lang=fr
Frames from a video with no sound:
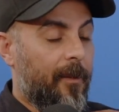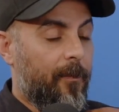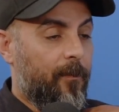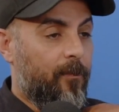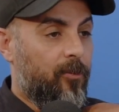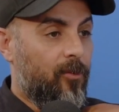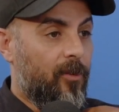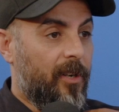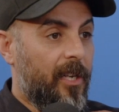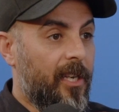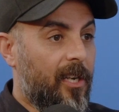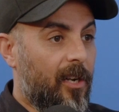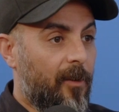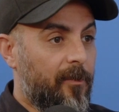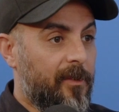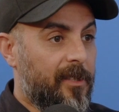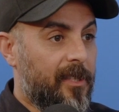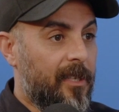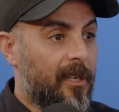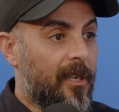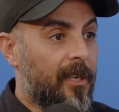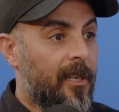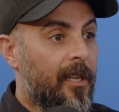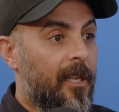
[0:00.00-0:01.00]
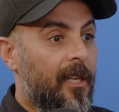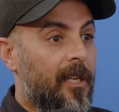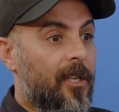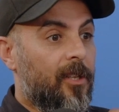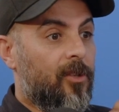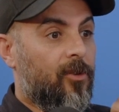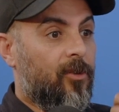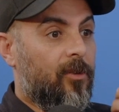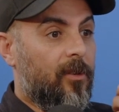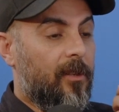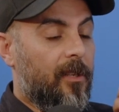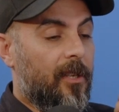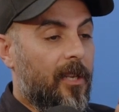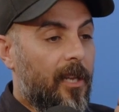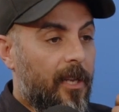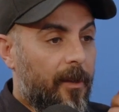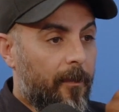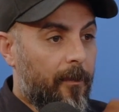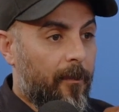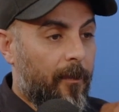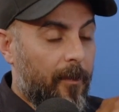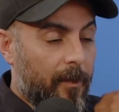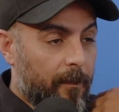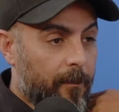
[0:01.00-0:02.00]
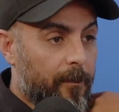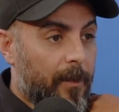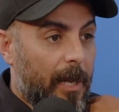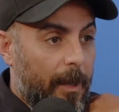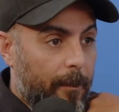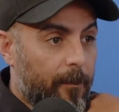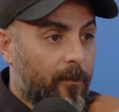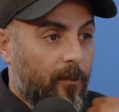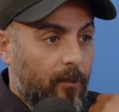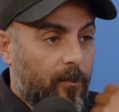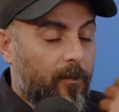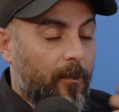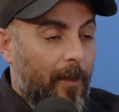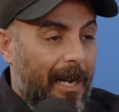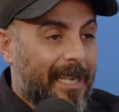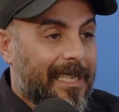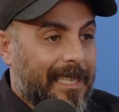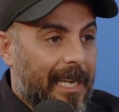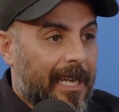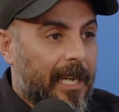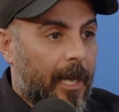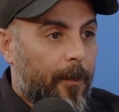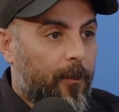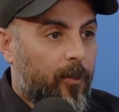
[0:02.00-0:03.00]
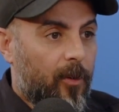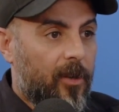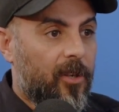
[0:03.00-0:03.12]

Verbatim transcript: pourrie comme ça même ma carrière.